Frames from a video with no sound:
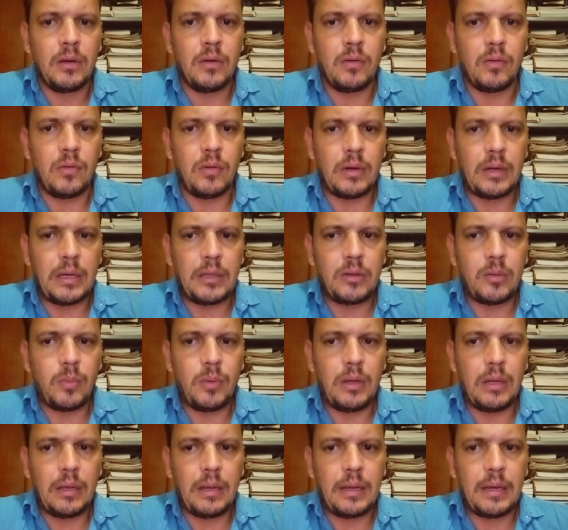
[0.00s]
honrado,
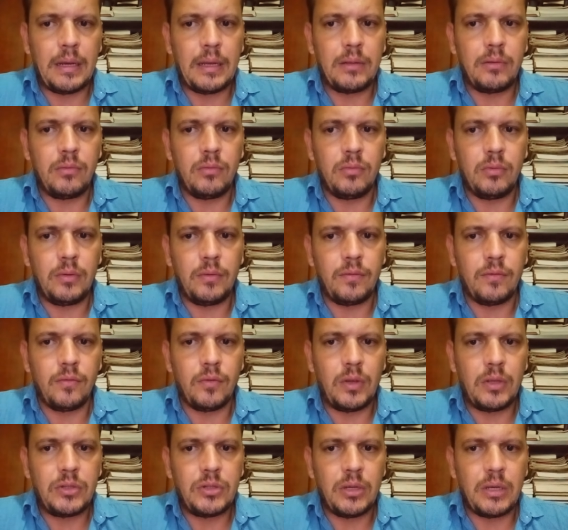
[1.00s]
abnegado,
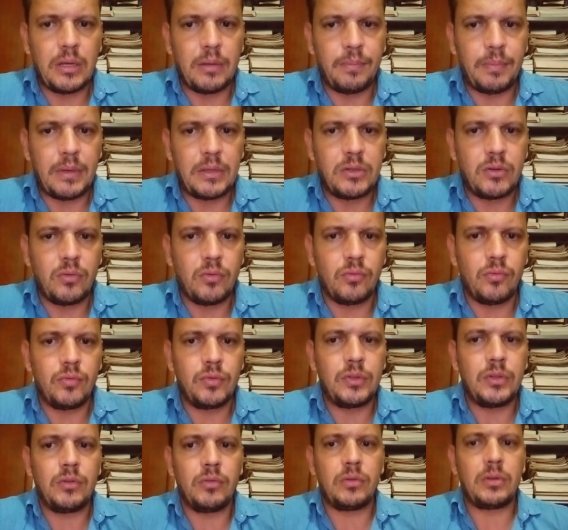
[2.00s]
influente e capaz de
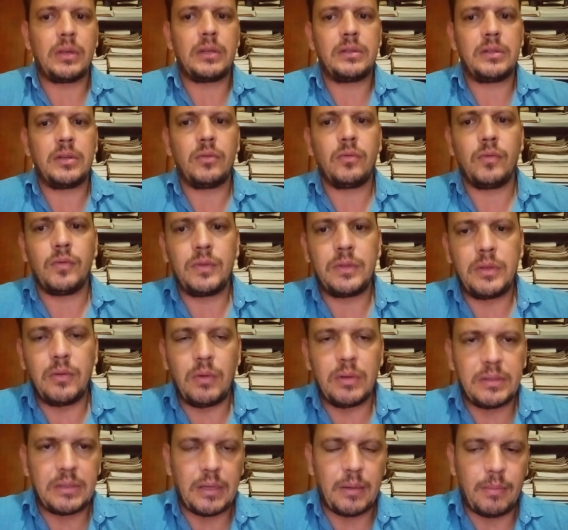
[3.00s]
conduzir ou trazer consigo
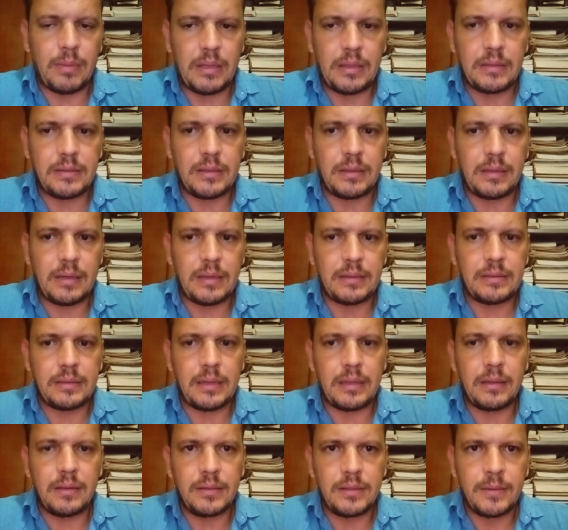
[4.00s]
as camadas
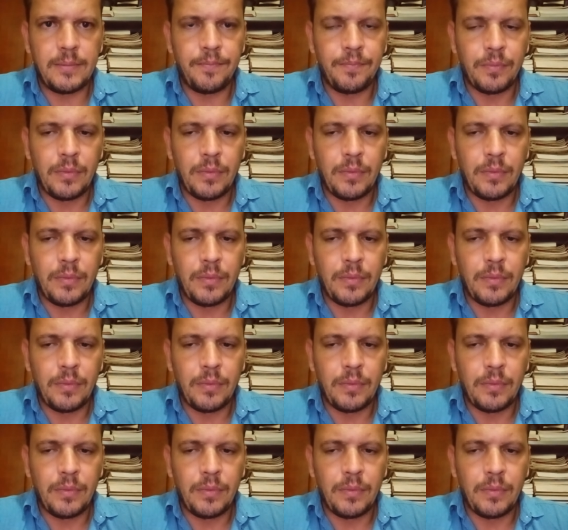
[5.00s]
atrasadas.